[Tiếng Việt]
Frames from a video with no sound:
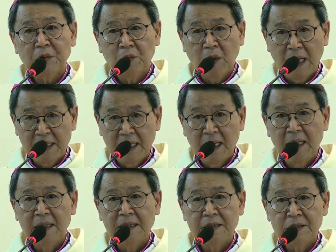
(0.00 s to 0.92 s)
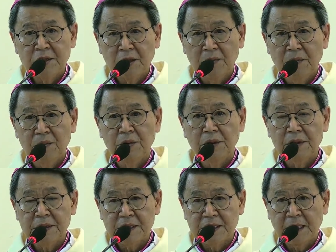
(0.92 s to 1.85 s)
qua đời trong mùa
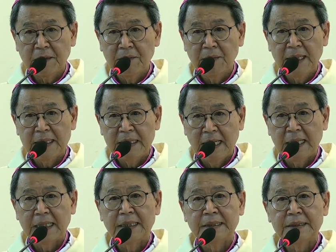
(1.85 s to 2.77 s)
dịch bệnh này